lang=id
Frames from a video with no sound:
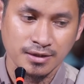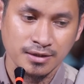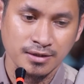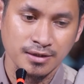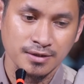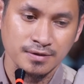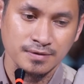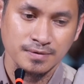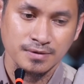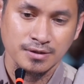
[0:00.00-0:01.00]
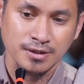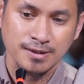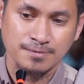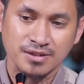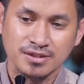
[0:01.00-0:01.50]
Kadang
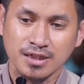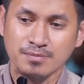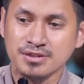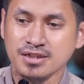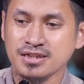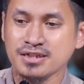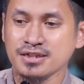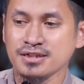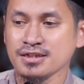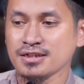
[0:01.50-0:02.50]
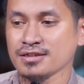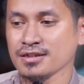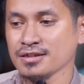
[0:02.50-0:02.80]
masalah-masalah yang ringan kita